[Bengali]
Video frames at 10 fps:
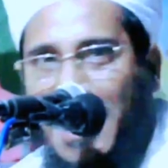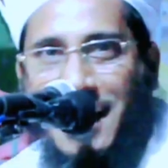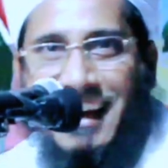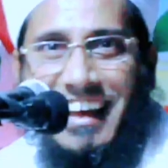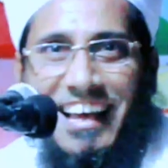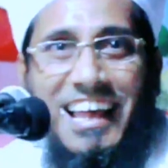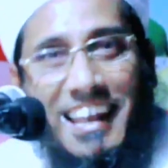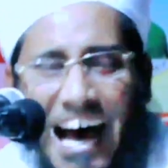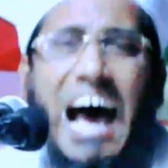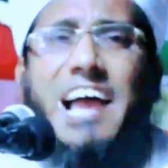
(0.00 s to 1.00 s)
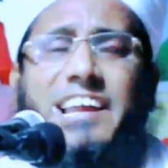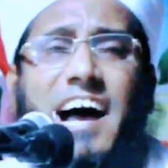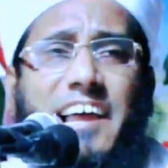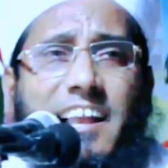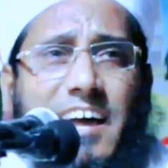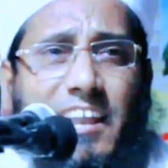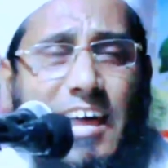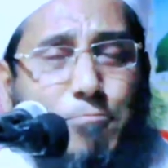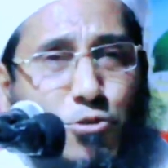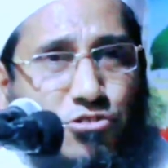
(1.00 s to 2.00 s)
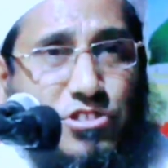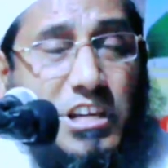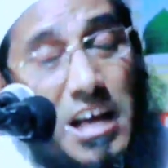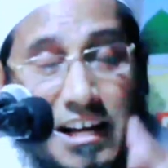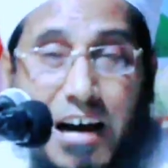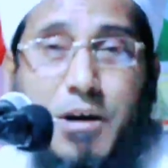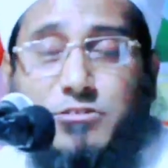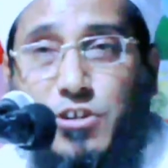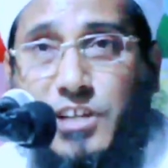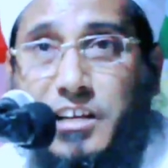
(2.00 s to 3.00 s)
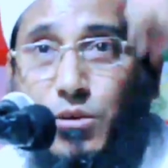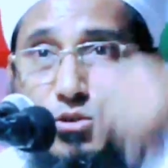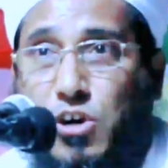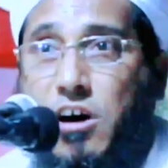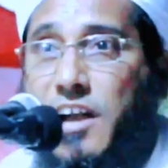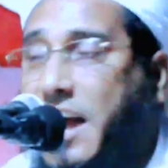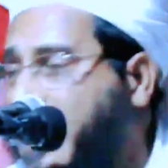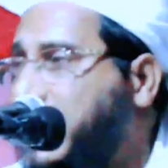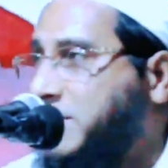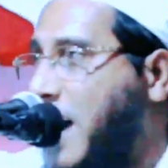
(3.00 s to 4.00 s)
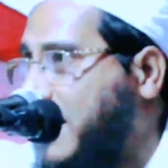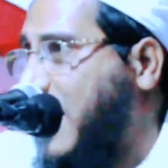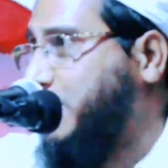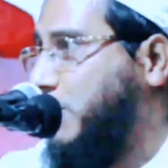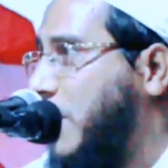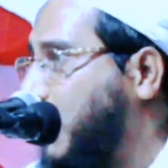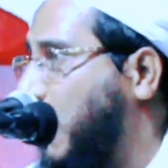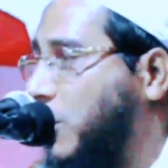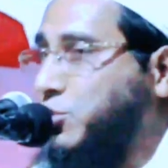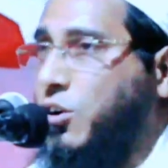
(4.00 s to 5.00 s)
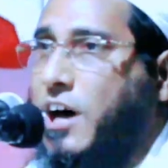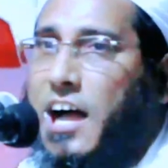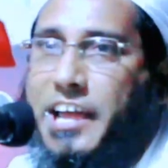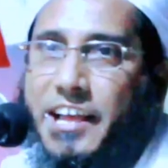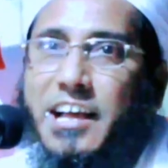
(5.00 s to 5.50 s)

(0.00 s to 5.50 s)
না লাই লাই লাল্লাহ পড়ছি নামাজও নাই রোজাও নাই জাকাতও নাই হজও নাই